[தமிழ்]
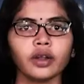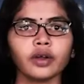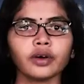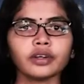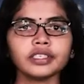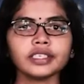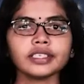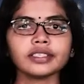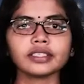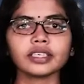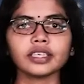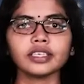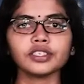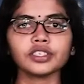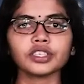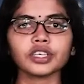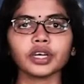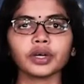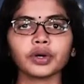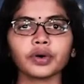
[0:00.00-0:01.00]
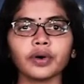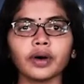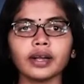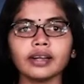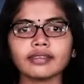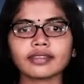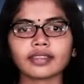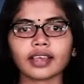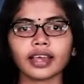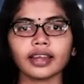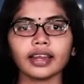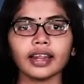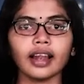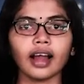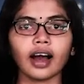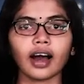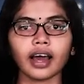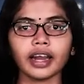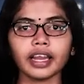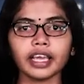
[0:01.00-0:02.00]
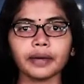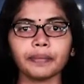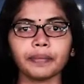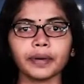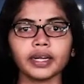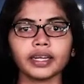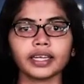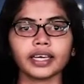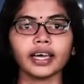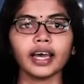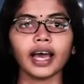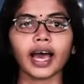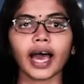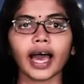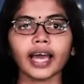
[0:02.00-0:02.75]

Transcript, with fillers: லோட்டஸ் என்ற கோல் சைனில் அறியப்பட்ட